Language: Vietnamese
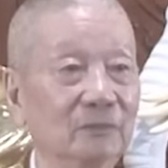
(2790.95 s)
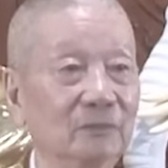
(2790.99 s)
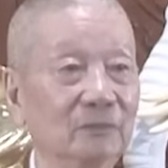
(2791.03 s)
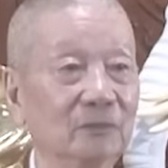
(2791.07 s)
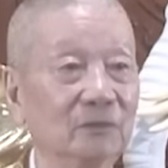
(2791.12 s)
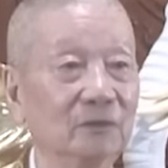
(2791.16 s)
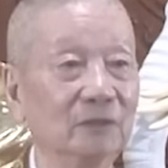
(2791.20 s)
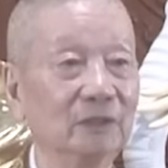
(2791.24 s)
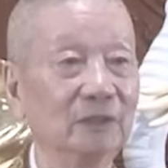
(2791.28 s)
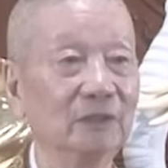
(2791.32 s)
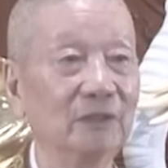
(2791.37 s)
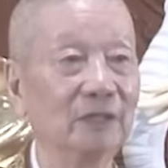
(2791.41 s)

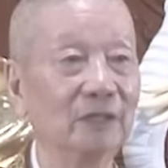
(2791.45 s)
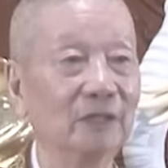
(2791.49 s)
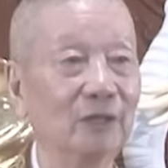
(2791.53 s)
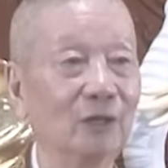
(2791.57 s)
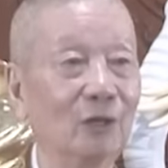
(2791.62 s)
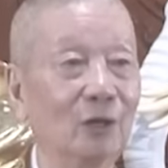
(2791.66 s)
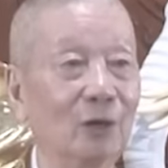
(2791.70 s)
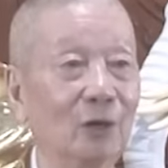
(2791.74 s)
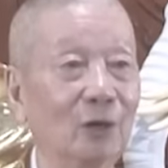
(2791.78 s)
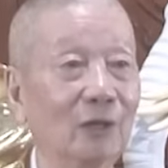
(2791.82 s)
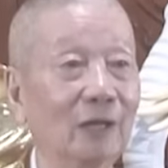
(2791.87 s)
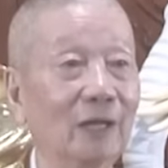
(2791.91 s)
thì đây là
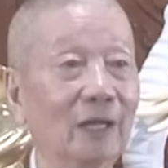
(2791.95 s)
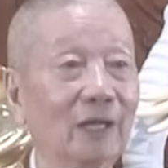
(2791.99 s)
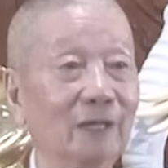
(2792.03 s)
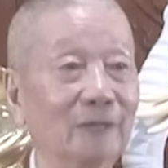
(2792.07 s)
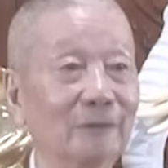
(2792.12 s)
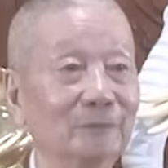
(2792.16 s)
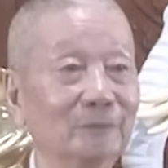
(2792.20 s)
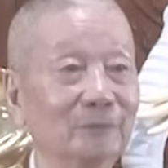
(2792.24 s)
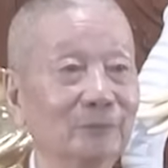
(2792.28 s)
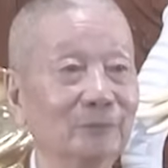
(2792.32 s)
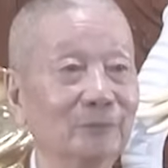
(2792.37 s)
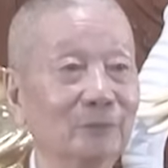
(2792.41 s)
khó khăn lắm
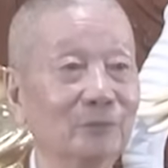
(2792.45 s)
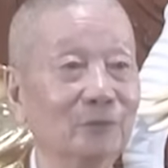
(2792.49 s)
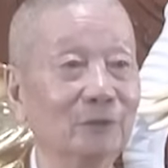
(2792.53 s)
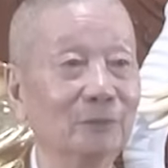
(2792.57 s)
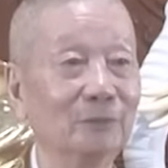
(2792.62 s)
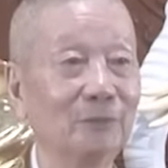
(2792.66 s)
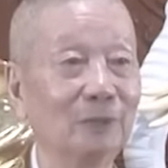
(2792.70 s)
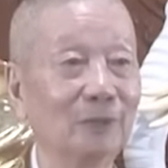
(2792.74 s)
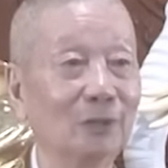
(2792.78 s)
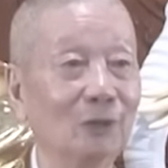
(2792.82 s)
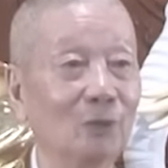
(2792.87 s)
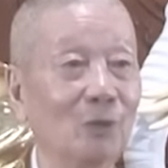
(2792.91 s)
nhưng mà
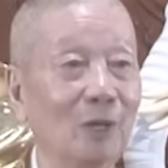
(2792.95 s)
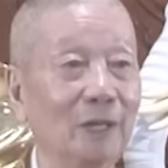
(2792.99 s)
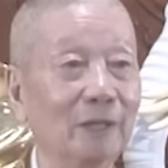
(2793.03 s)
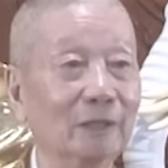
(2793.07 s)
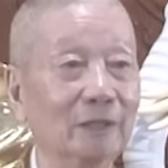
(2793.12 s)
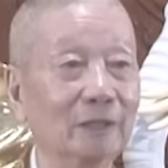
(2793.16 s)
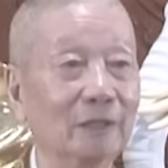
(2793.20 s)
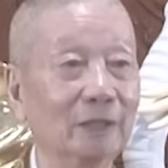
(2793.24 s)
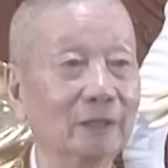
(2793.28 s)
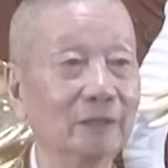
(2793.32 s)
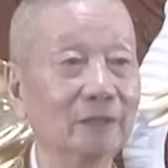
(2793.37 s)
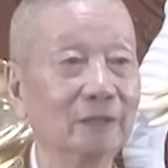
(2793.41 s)
cái hoàn
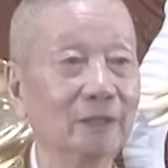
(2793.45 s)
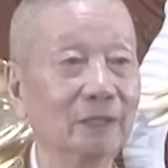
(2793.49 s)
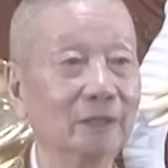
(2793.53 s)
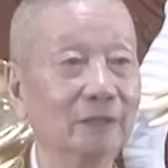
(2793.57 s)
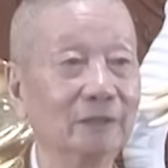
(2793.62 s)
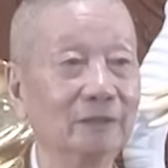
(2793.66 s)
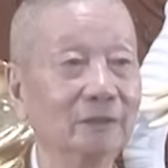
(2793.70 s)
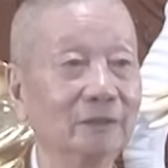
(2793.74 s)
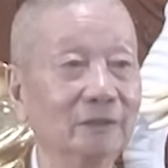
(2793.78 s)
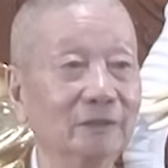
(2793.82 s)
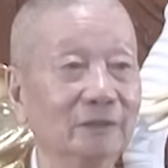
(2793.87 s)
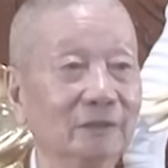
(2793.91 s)
cảnh này đó